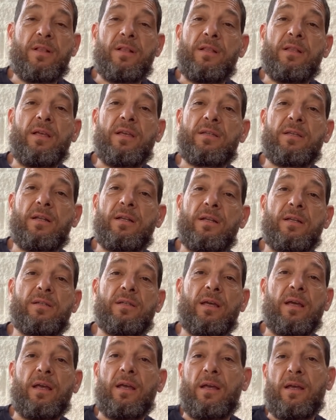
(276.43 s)
diésel es
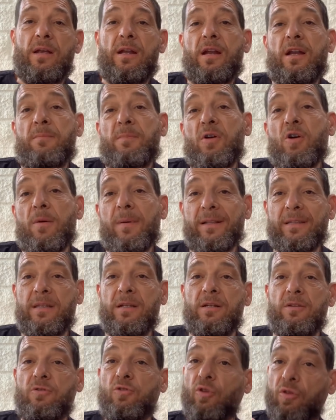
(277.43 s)
eh, el enemigo a
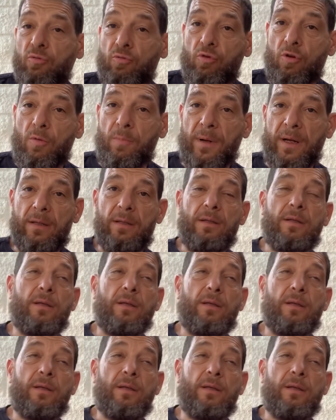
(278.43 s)
batir en toda Europa.